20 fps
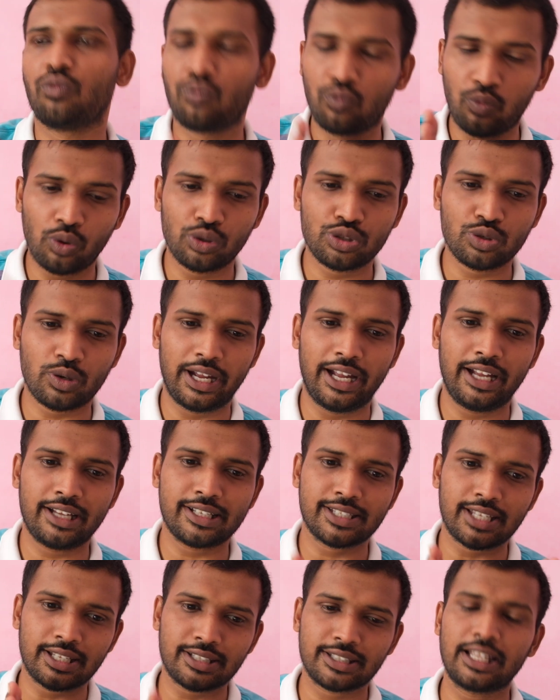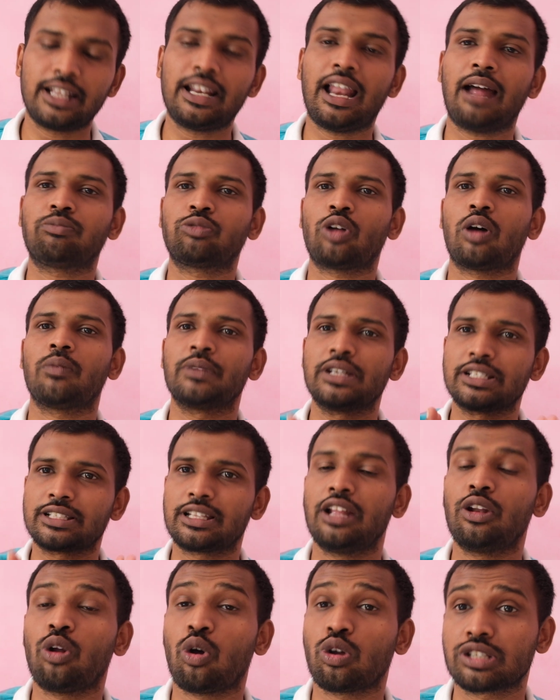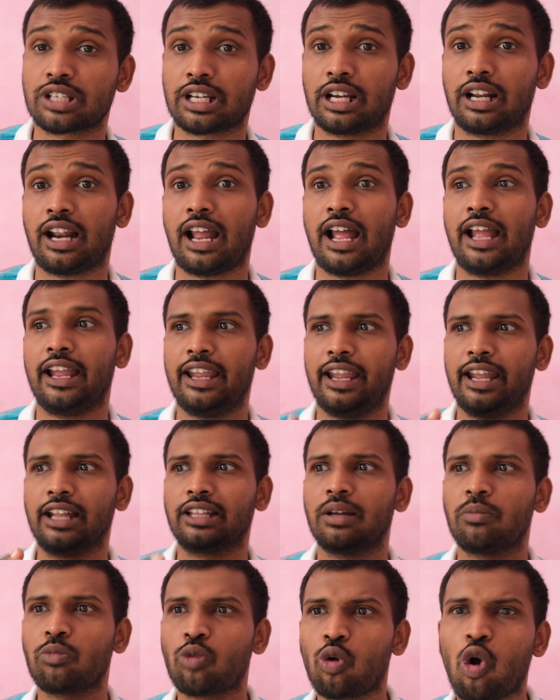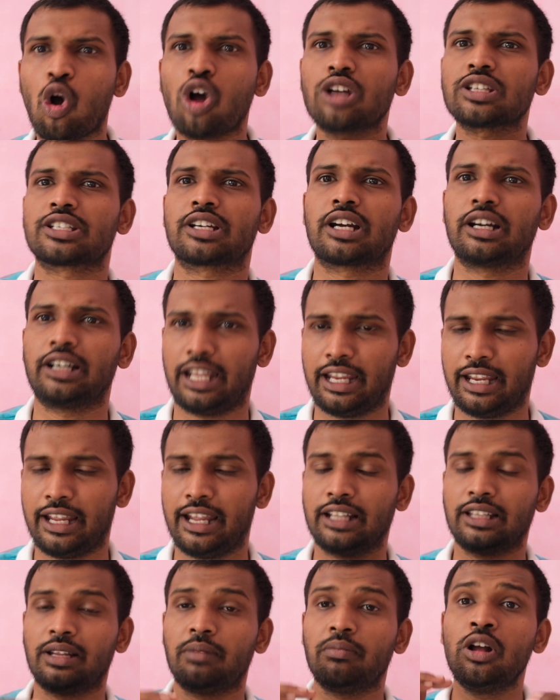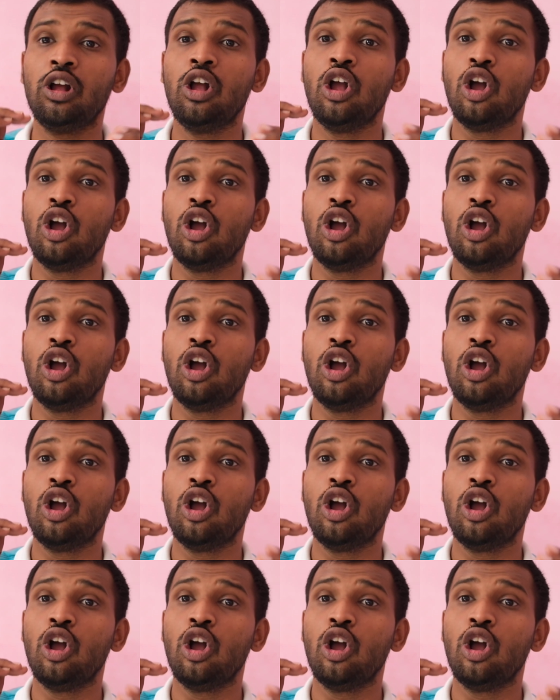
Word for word: वो जो है सस्ते लैपटॉप इसलिए लॉन्च कर रहा है एकदम कॉस्ट कटिंग एकदम